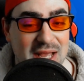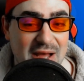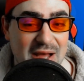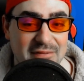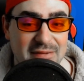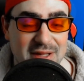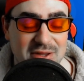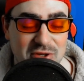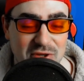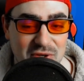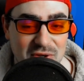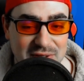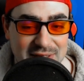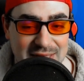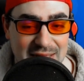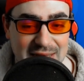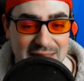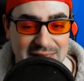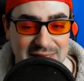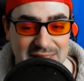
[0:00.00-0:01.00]
gli ha fatto gli
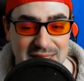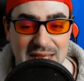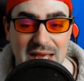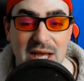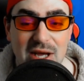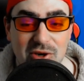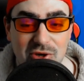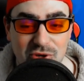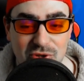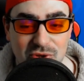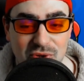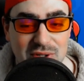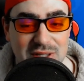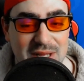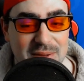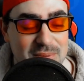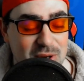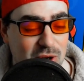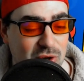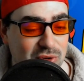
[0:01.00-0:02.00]
occhialetti
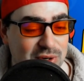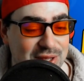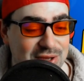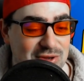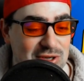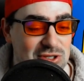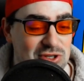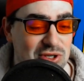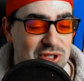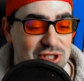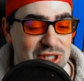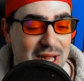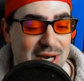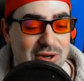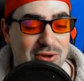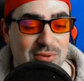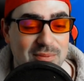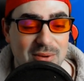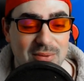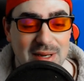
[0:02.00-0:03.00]
rotondi Però con il coso
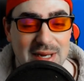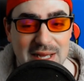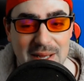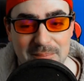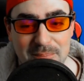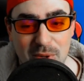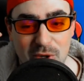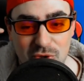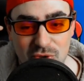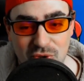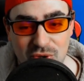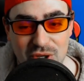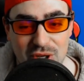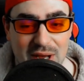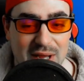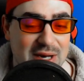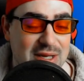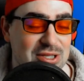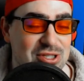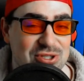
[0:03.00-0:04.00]
giallo come quelli che porto io
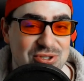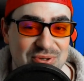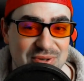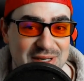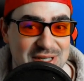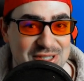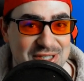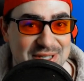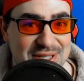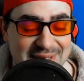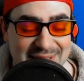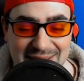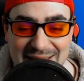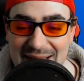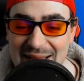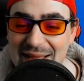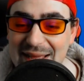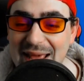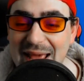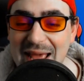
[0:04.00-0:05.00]
Arancione
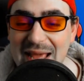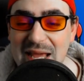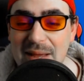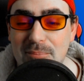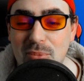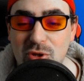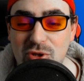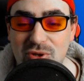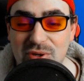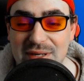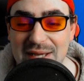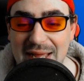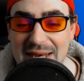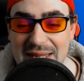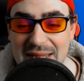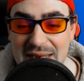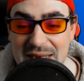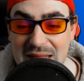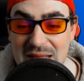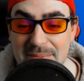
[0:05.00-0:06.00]
circa Molto
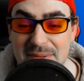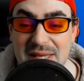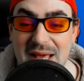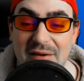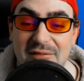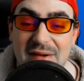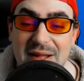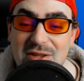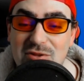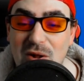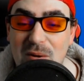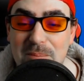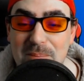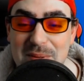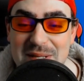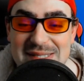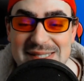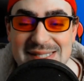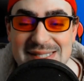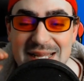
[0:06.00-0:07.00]
carini Gli ha fatto il
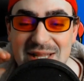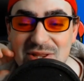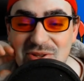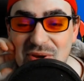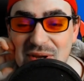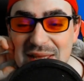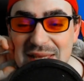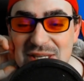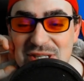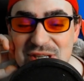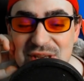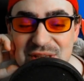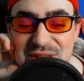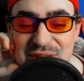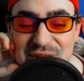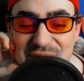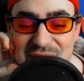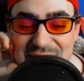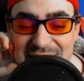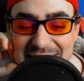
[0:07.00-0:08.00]
pizzetto e i
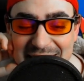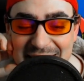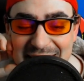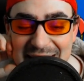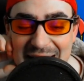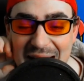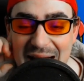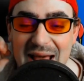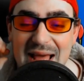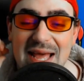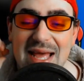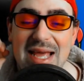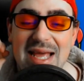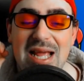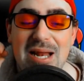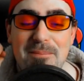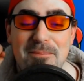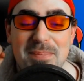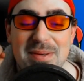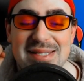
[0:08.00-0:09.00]
ciglioni regà
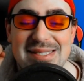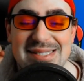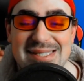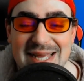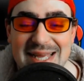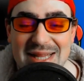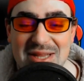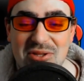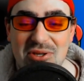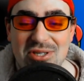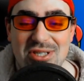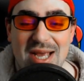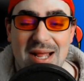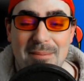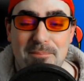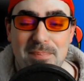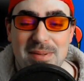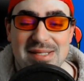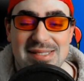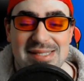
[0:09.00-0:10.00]
Il pizzetto, cioè
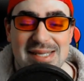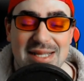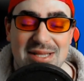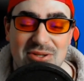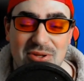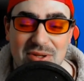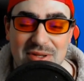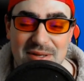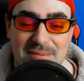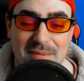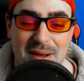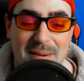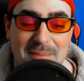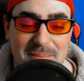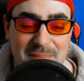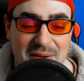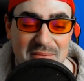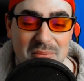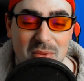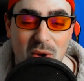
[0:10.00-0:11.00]
il pizzetto di
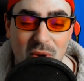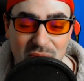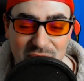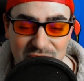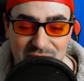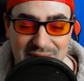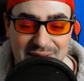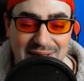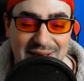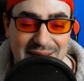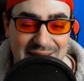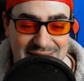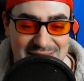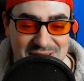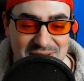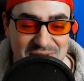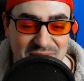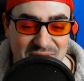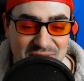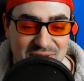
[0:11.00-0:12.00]
Mamma Mordug là
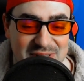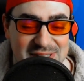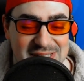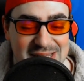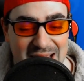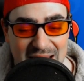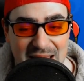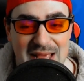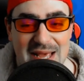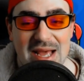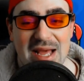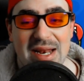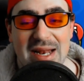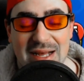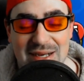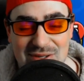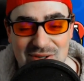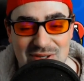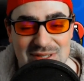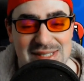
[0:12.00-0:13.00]
sotto Cioè
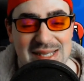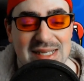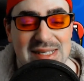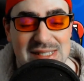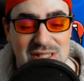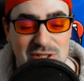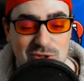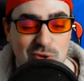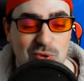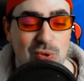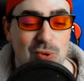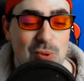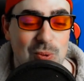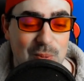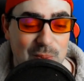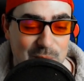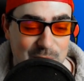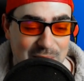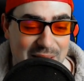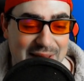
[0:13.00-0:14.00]
una cosa
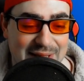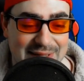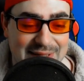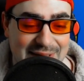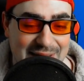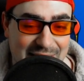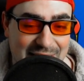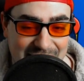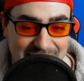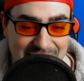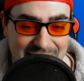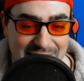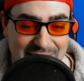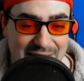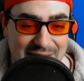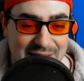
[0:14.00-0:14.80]
stupenda